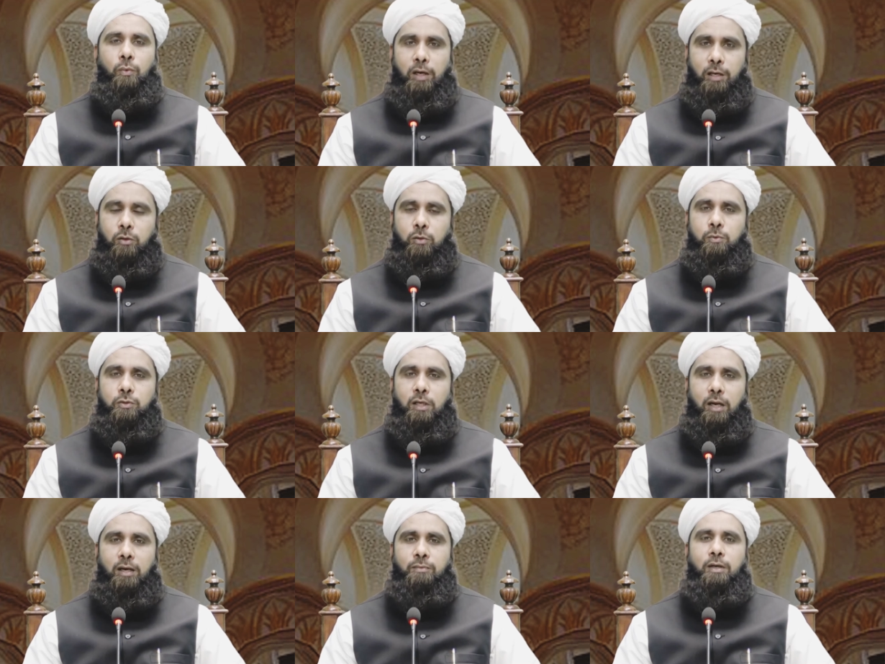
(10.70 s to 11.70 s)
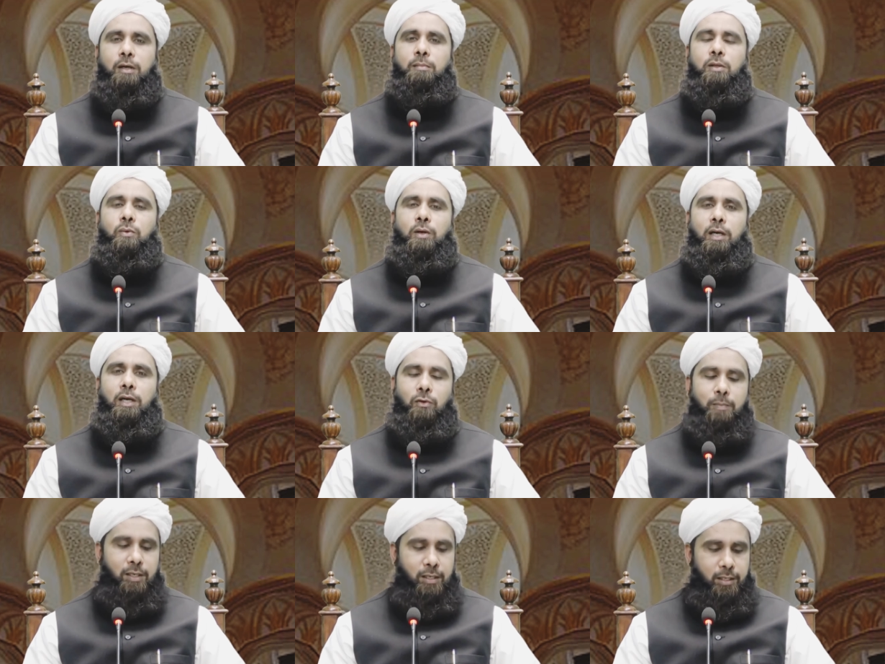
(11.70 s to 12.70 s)
वालेकुम अस्सलाम वरहमतुल्लाहि
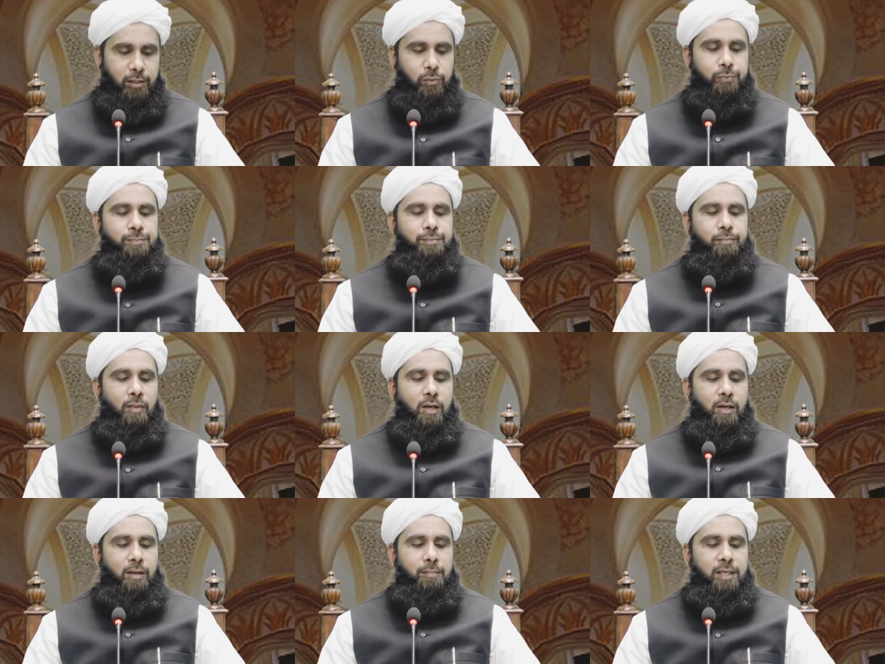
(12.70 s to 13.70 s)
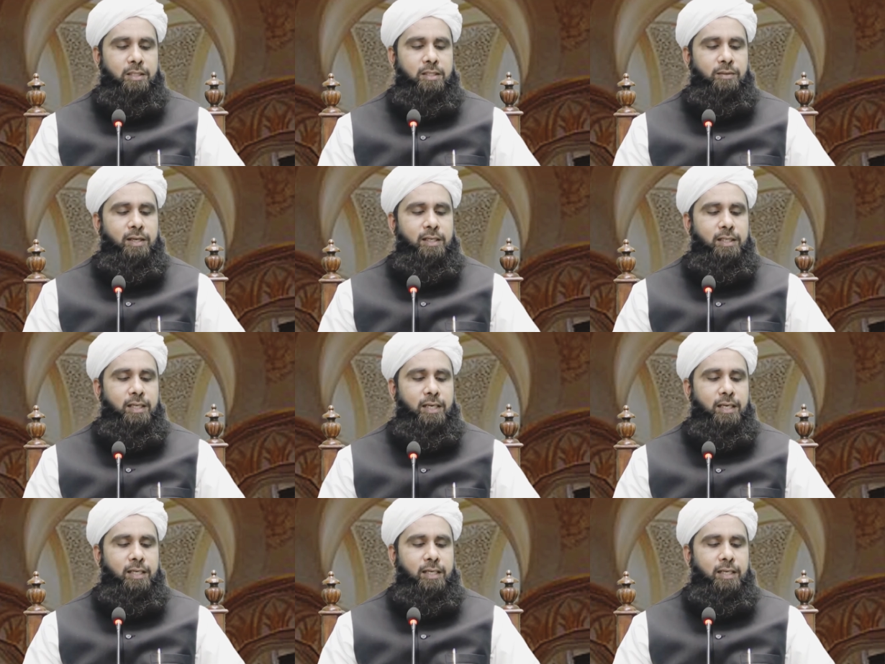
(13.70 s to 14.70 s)
वबरकातुहु मेरा सवाल यह
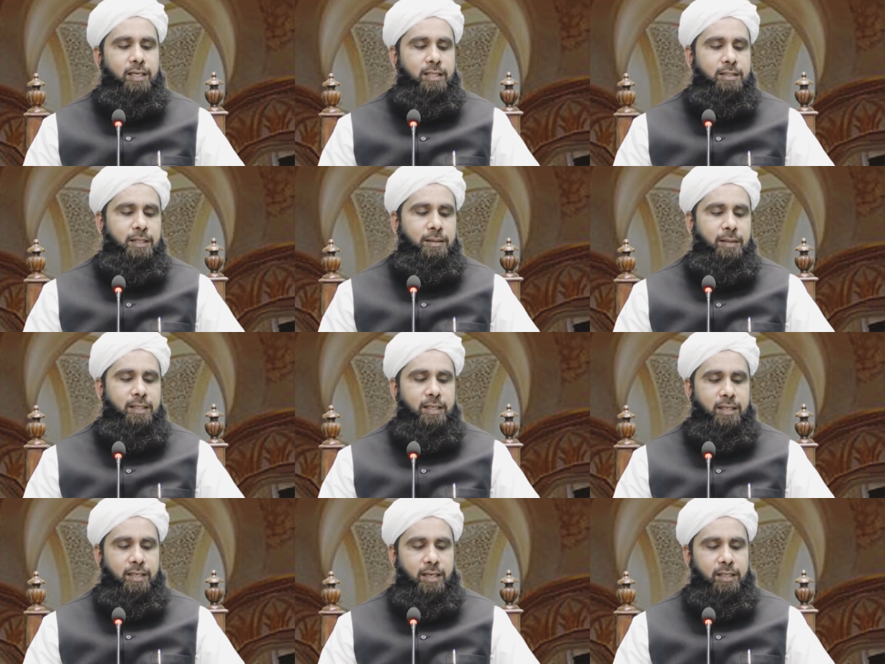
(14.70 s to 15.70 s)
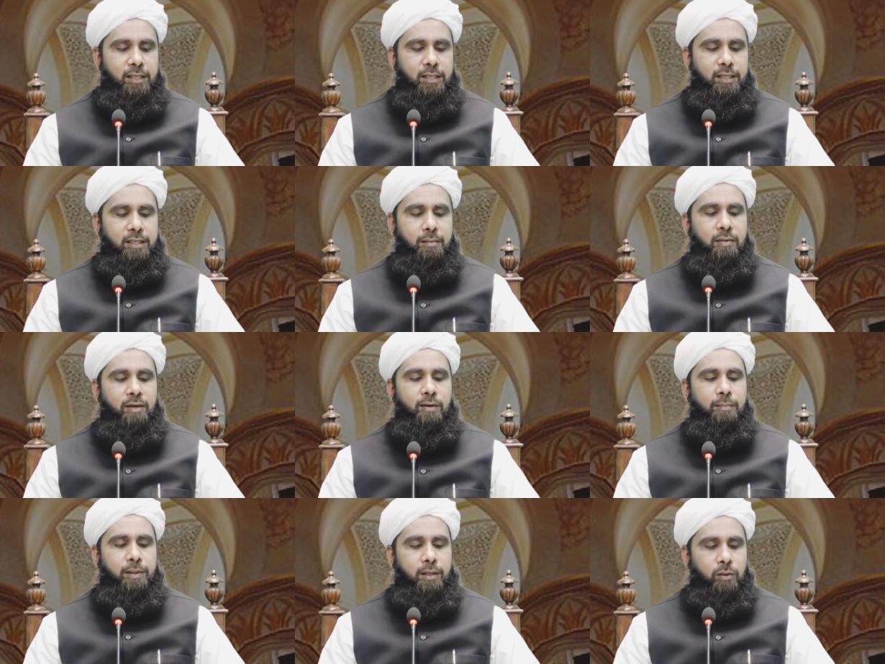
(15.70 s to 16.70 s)
है कि अगर रास्ते में तरकारी या
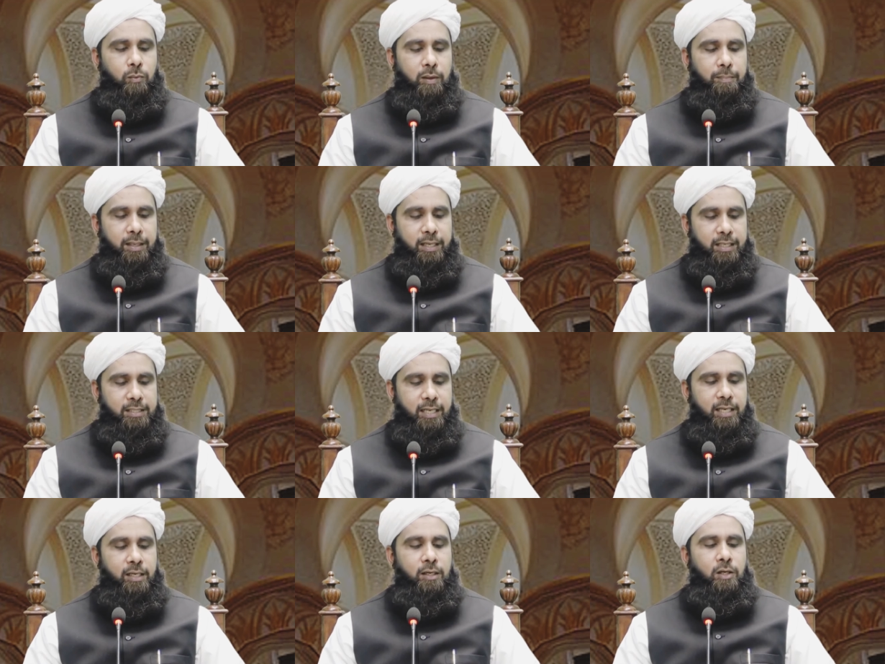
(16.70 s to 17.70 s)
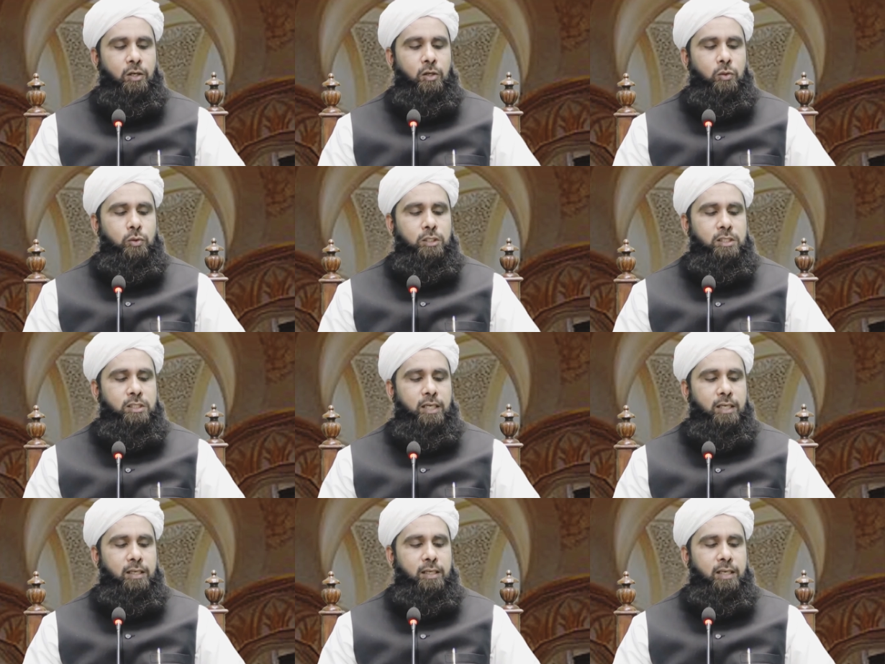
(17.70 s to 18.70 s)
मेवा पड़ा हुआ पाया जाए तो
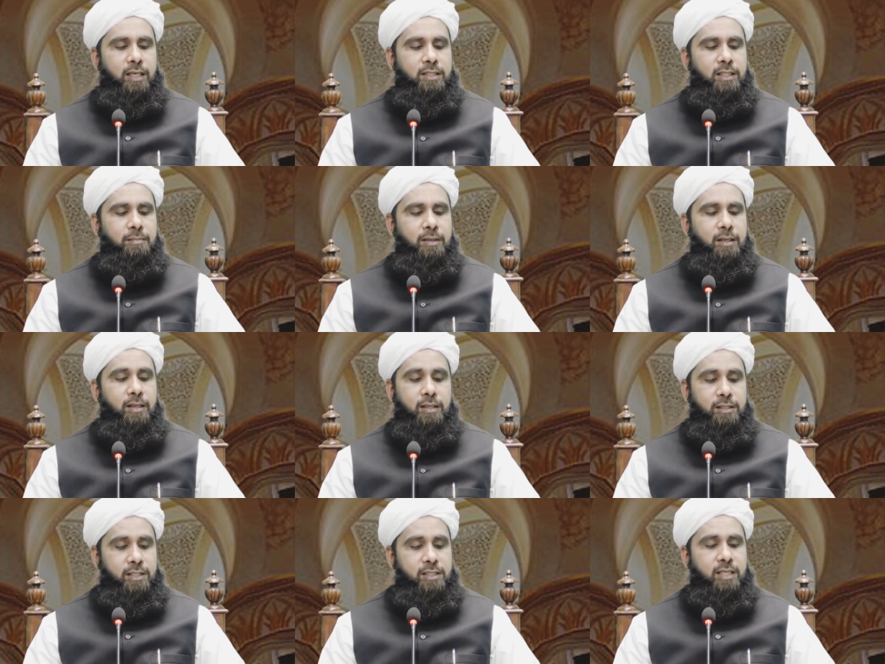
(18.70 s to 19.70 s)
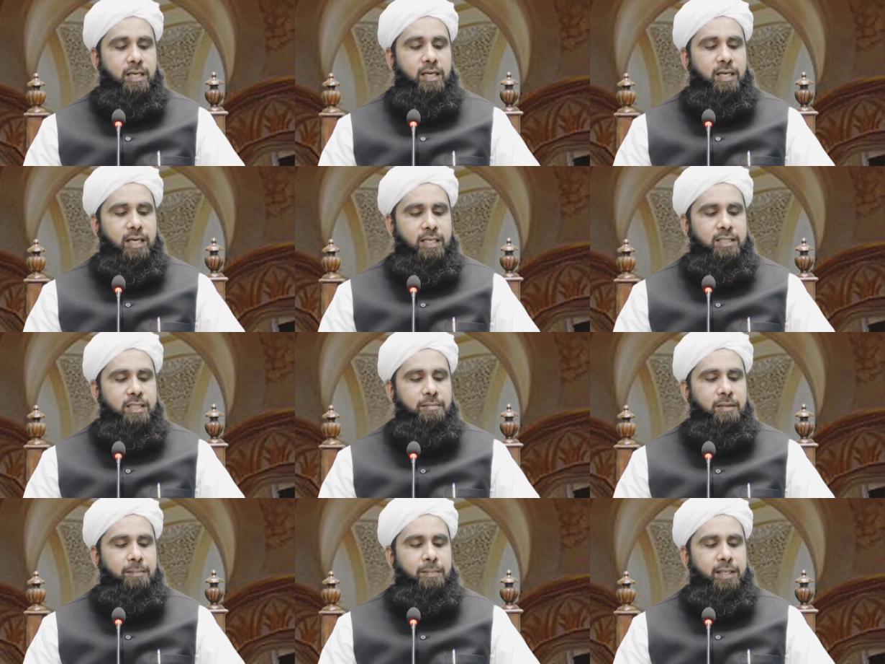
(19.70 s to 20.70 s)
जिसका रास्ते में जिसका रास्ते
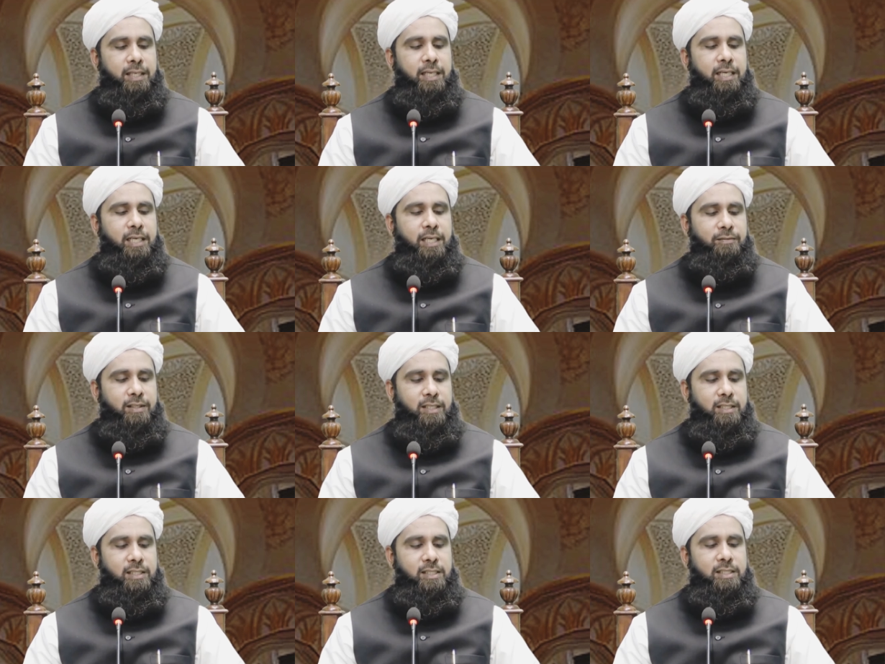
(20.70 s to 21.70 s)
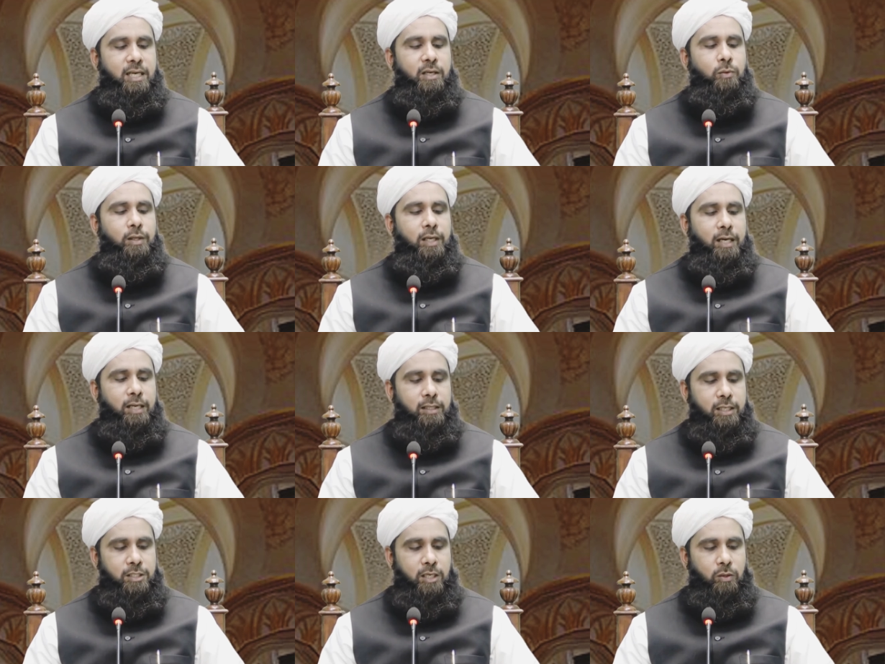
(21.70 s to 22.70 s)
में पड़े रहने की वजह से ज़ाय होने का
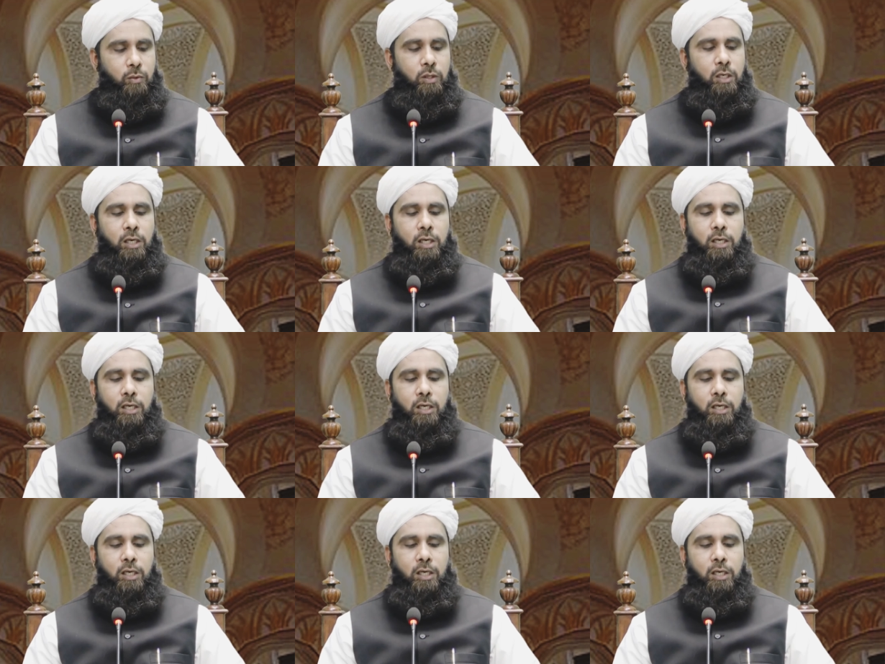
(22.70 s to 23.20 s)
अंदेशा हो